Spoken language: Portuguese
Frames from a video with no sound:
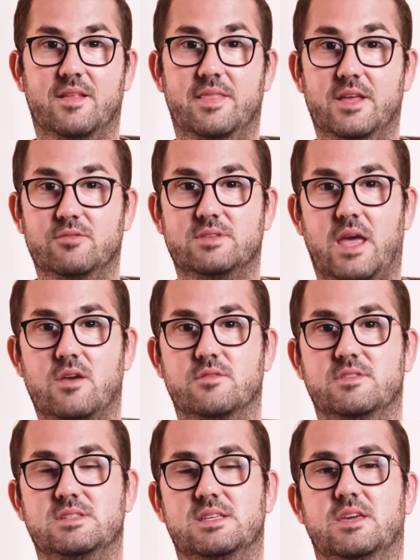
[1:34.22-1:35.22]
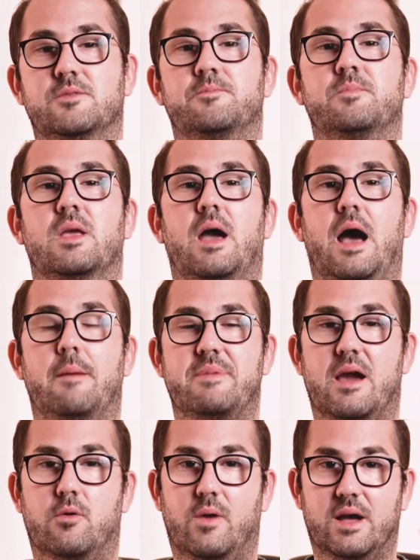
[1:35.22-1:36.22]
Não tenho vizinho, a
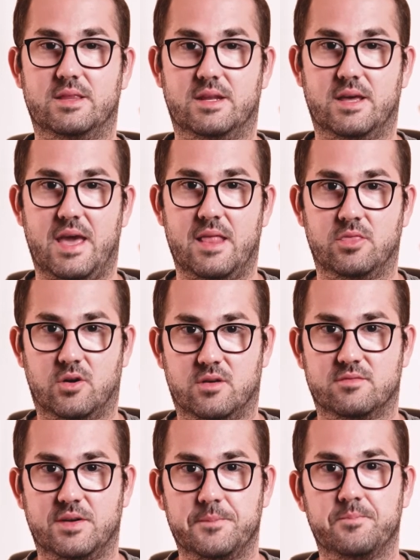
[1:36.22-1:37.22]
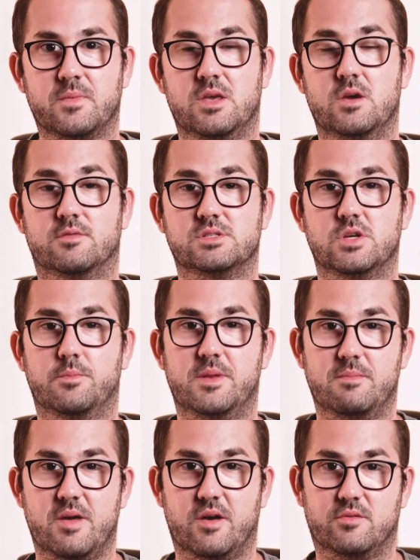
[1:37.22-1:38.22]
minha quadra é nova e eu vou ser o
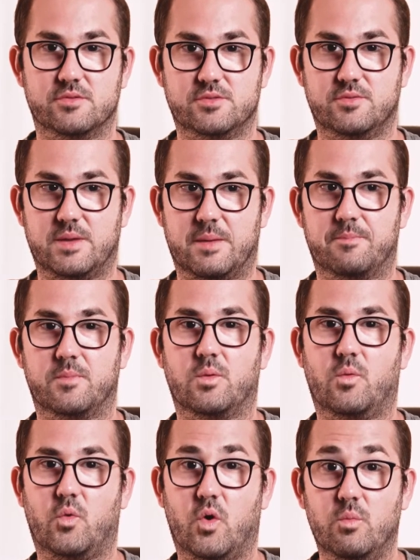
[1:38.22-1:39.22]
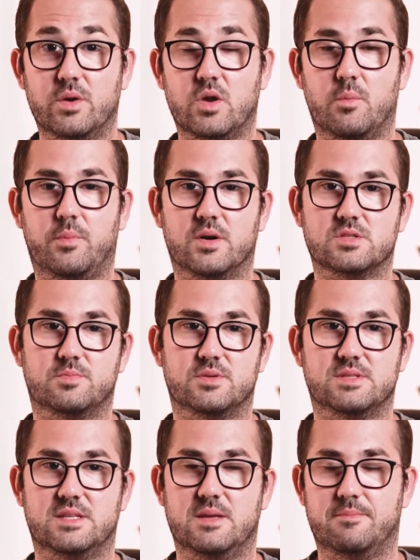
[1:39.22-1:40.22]
primeiro a construir. Como que eu posso
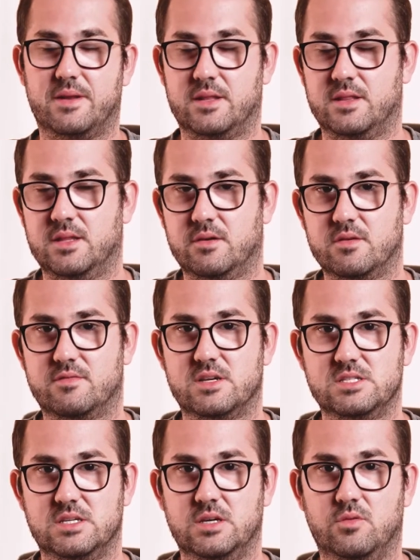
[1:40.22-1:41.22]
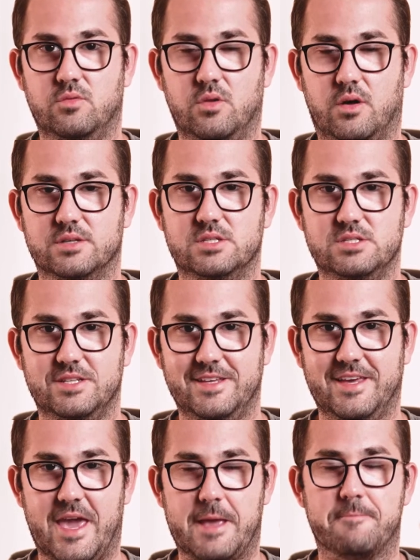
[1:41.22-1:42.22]
proceder para não invadir o lote de ninguém?